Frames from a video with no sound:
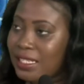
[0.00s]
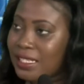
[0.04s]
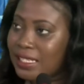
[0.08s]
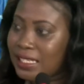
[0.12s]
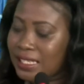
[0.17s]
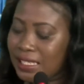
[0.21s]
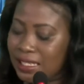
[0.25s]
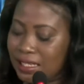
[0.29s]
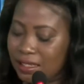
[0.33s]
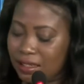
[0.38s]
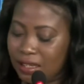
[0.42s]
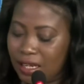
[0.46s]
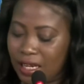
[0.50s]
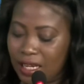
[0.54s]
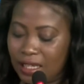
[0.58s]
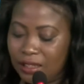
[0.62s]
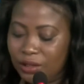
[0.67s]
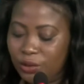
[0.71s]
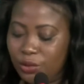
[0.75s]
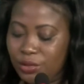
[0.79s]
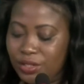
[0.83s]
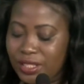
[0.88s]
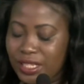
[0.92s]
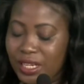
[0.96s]
signes,
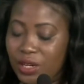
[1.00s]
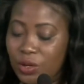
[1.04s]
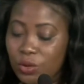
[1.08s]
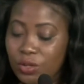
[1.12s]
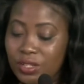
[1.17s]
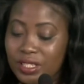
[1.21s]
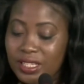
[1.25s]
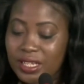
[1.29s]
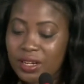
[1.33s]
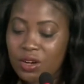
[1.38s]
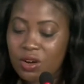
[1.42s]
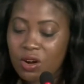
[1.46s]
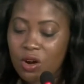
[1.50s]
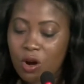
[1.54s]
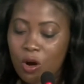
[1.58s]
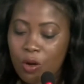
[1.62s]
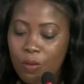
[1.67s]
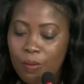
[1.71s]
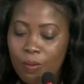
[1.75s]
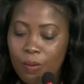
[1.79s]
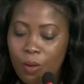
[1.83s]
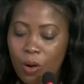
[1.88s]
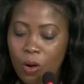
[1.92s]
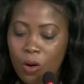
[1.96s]
de ces causes et
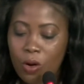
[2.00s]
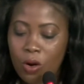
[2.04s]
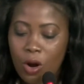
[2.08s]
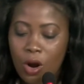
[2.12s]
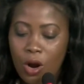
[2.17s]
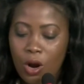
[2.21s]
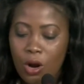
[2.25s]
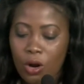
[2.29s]
comment,